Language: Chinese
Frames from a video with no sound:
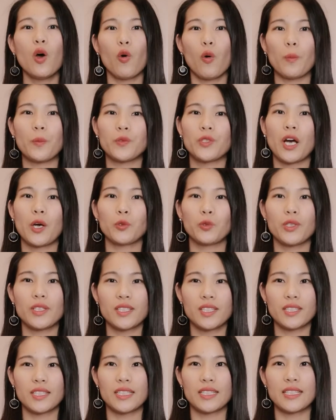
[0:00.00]
我们就要对
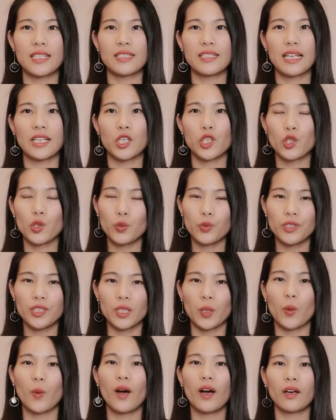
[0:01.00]
自己现在的收入
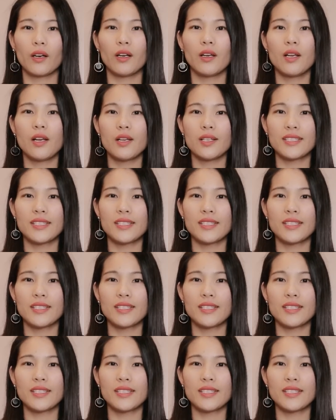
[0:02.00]
情况、